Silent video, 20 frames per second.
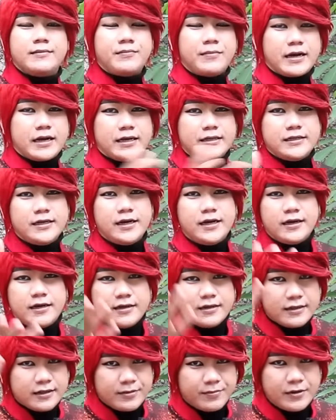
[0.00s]

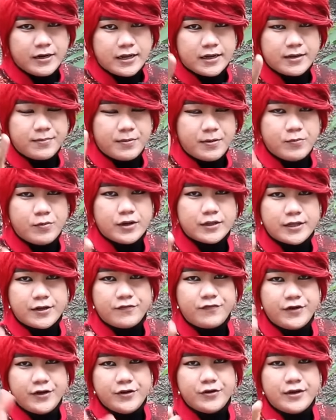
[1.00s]
Makanya sebenarnya
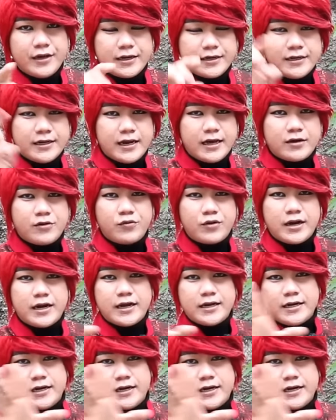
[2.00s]
pembuatan video yang dia lakukan